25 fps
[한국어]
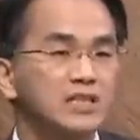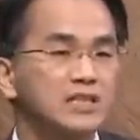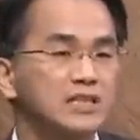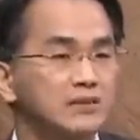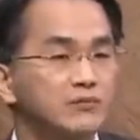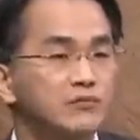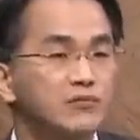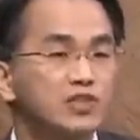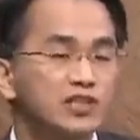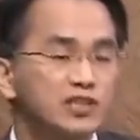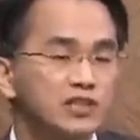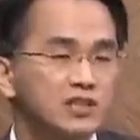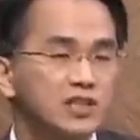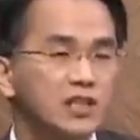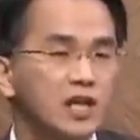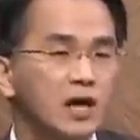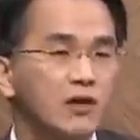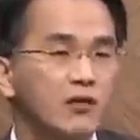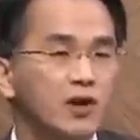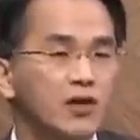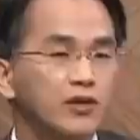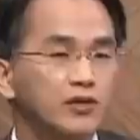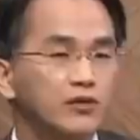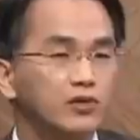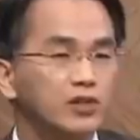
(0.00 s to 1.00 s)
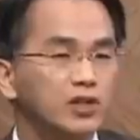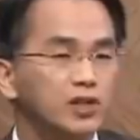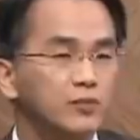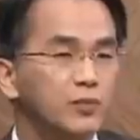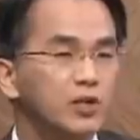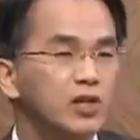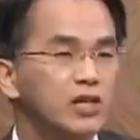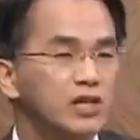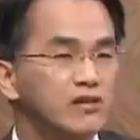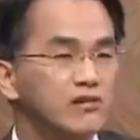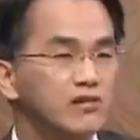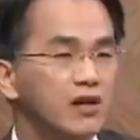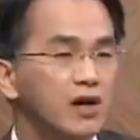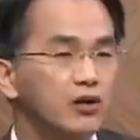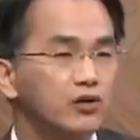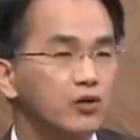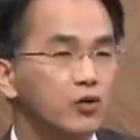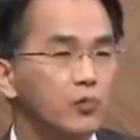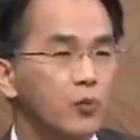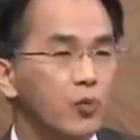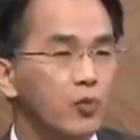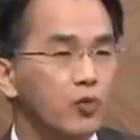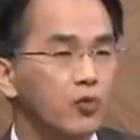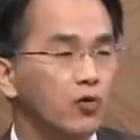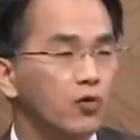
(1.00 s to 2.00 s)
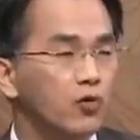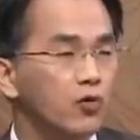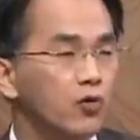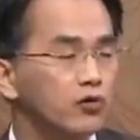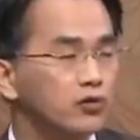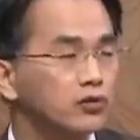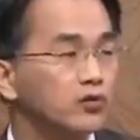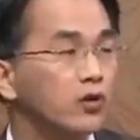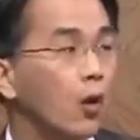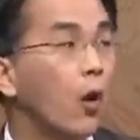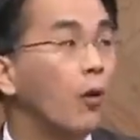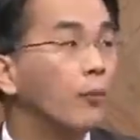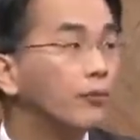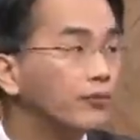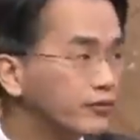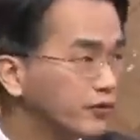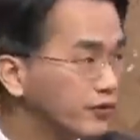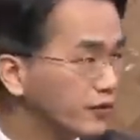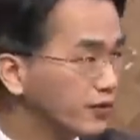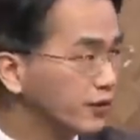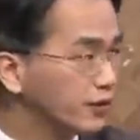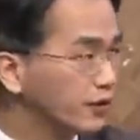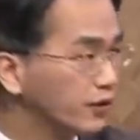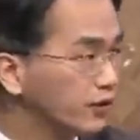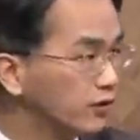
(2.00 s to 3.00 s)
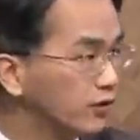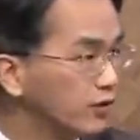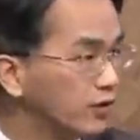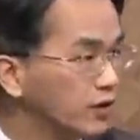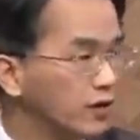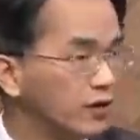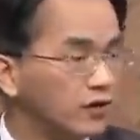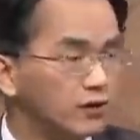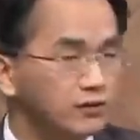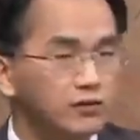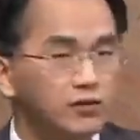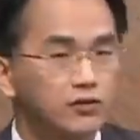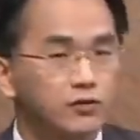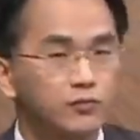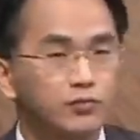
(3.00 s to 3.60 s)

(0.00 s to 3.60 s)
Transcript: 금지시킨다고 하더라도 특별히 이상하다고 볼 거는 없어요. 근데도